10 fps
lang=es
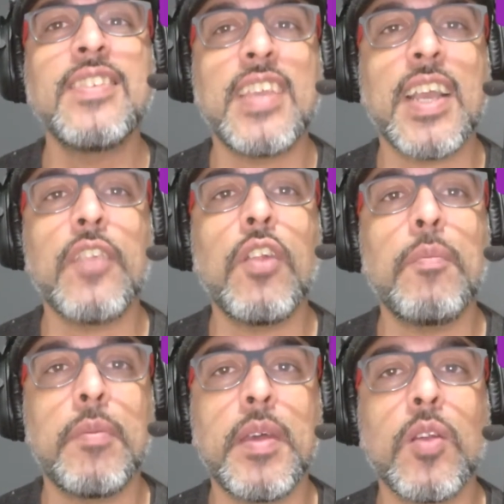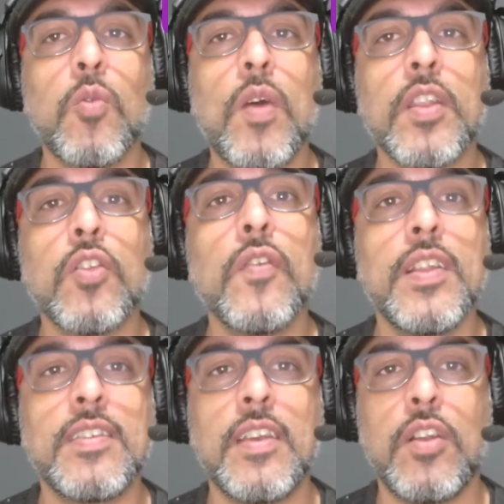llegando al primer cuarto
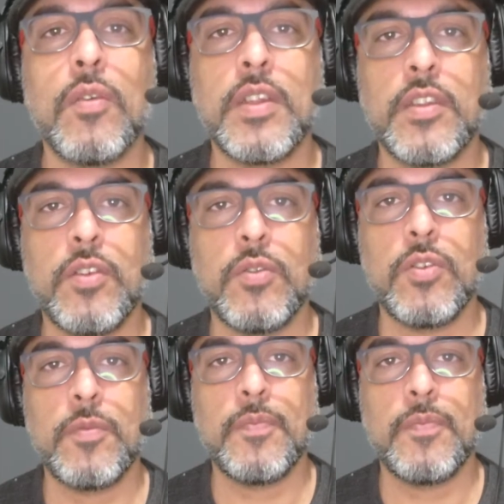del siglo XXI.